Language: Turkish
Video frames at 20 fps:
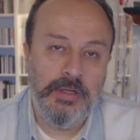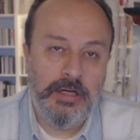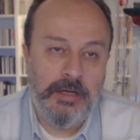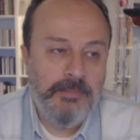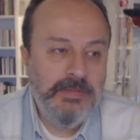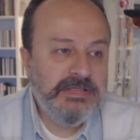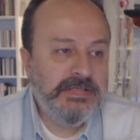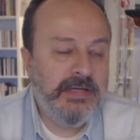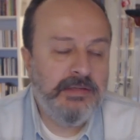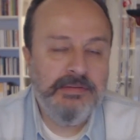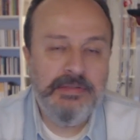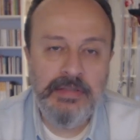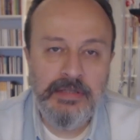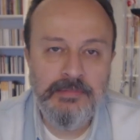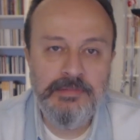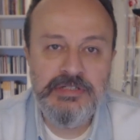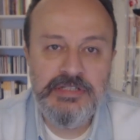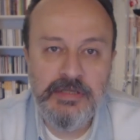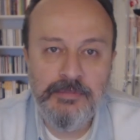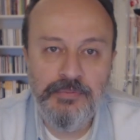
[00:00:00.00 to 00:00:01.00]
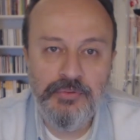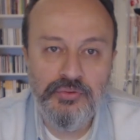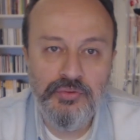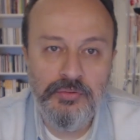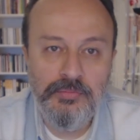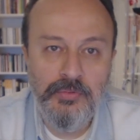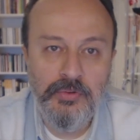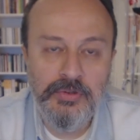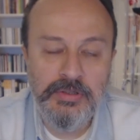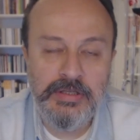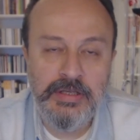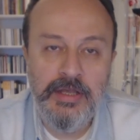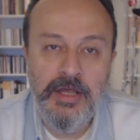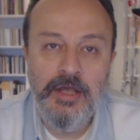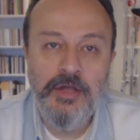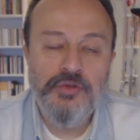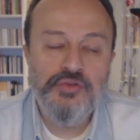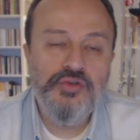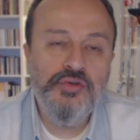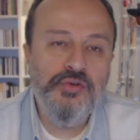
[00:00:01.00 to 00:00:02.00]
Ama saklanabilecek bir durum yok ki.
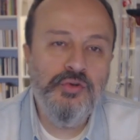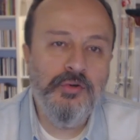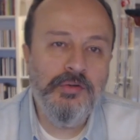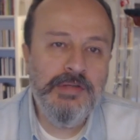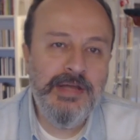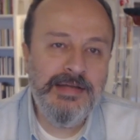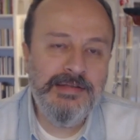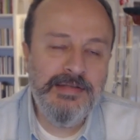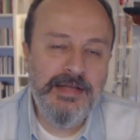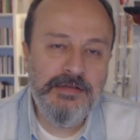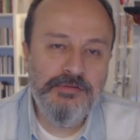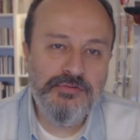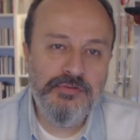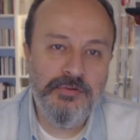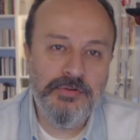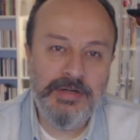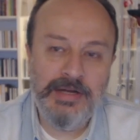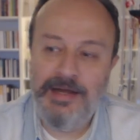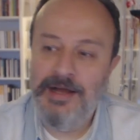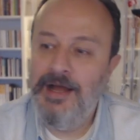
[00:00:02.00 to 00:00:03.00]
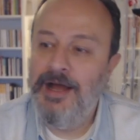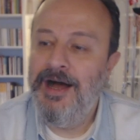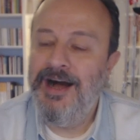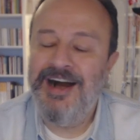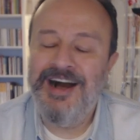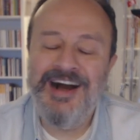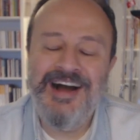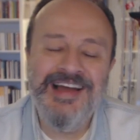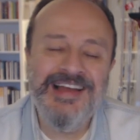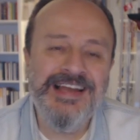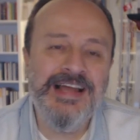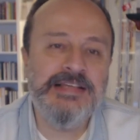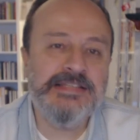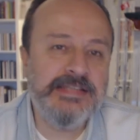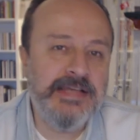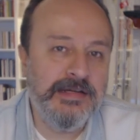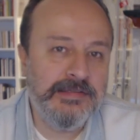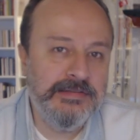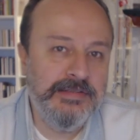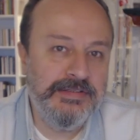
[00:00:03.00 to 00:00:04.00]
Çünkü olaydan sonra hala
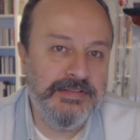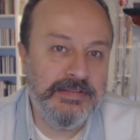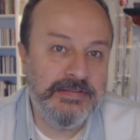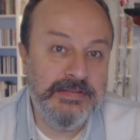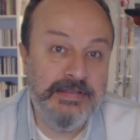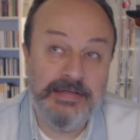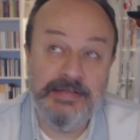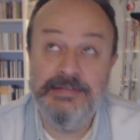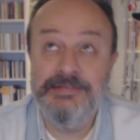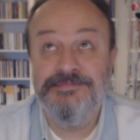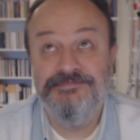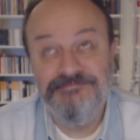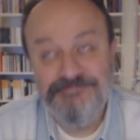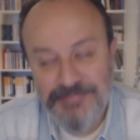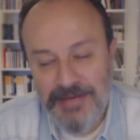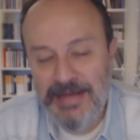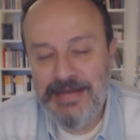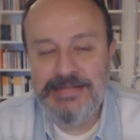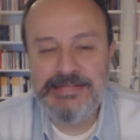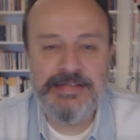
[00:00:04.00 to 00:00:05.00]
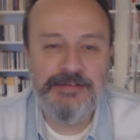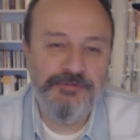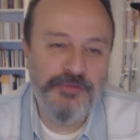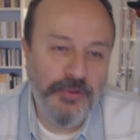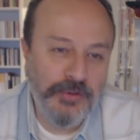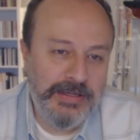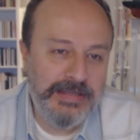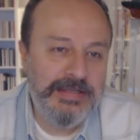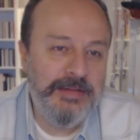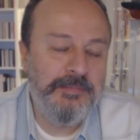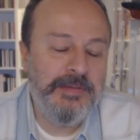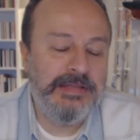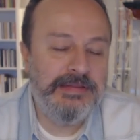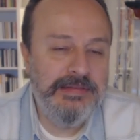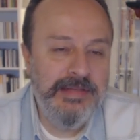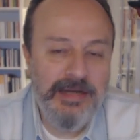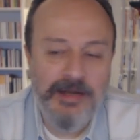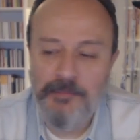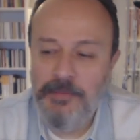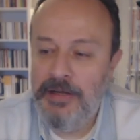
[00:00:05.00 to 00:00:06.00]
sakladıkları, maalesef yok
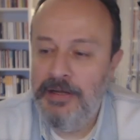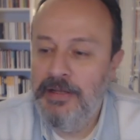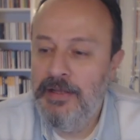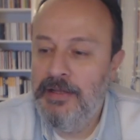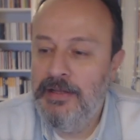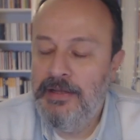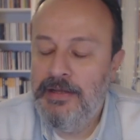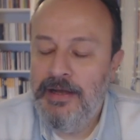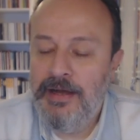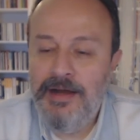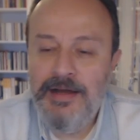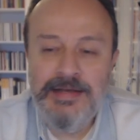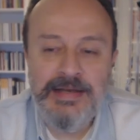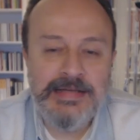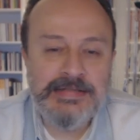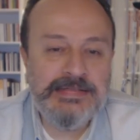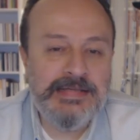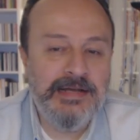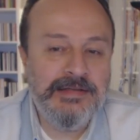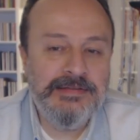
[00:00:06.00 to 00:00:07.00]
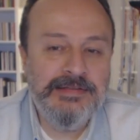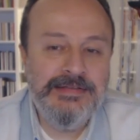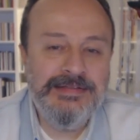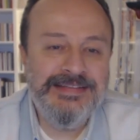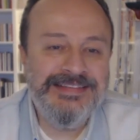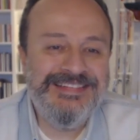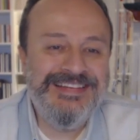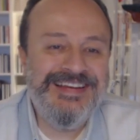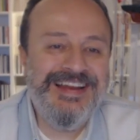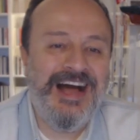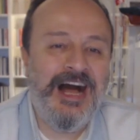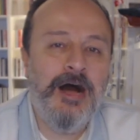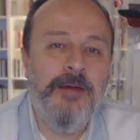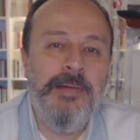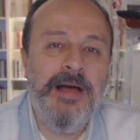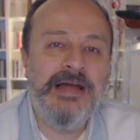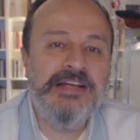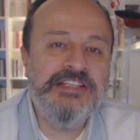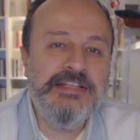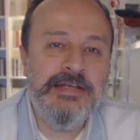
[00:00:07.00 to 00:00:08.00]
edemediler ama hala sakladıkları
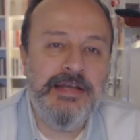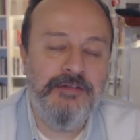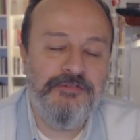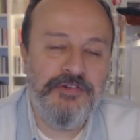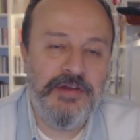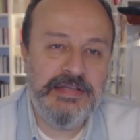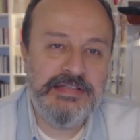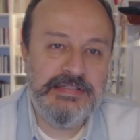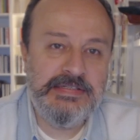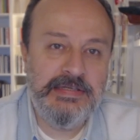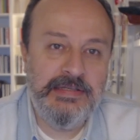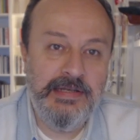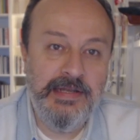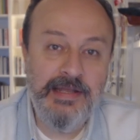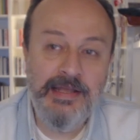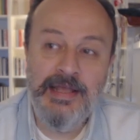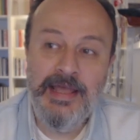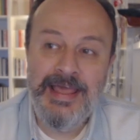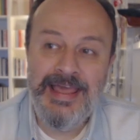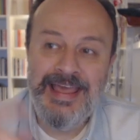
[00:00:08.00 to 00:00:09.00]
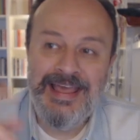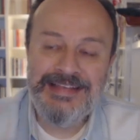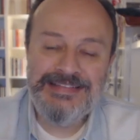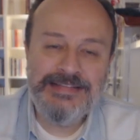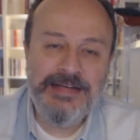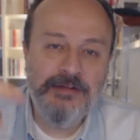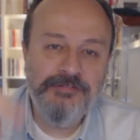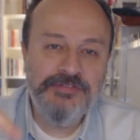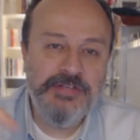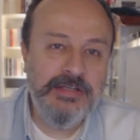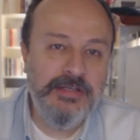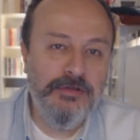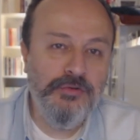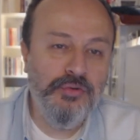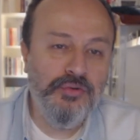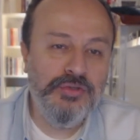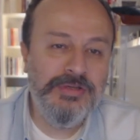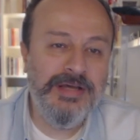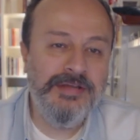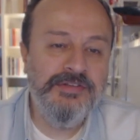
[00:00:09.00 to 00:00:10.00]
haberci refleksiyle etraftaki
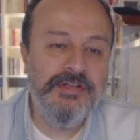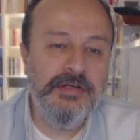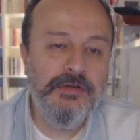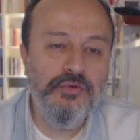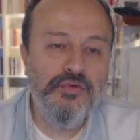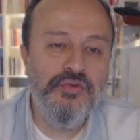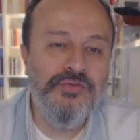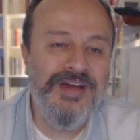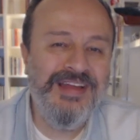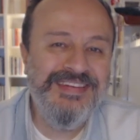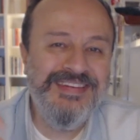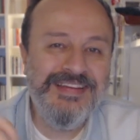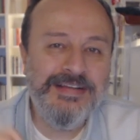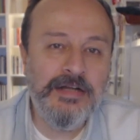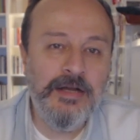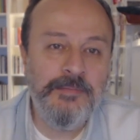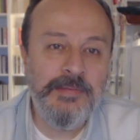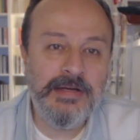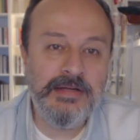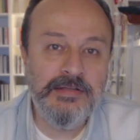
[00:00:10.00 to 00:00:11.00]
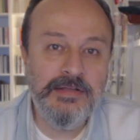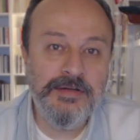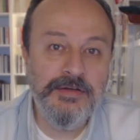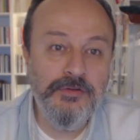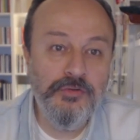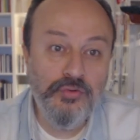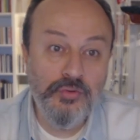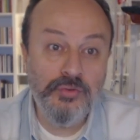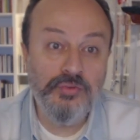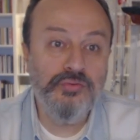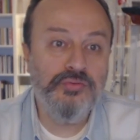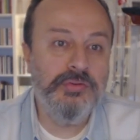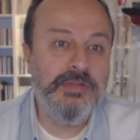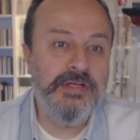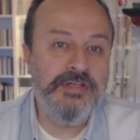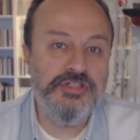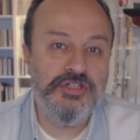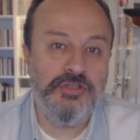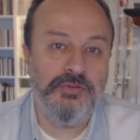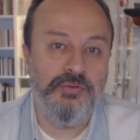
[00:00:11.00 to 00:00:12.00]
dükkanların güvenlik kameralarının
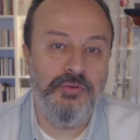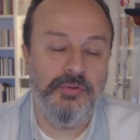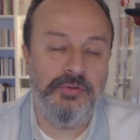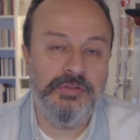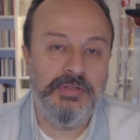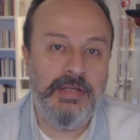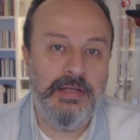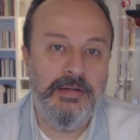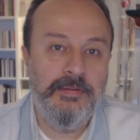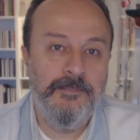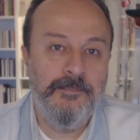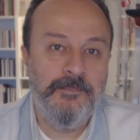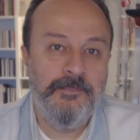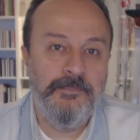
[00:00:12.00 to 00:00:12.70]
görüntüleri çıktı ortaya.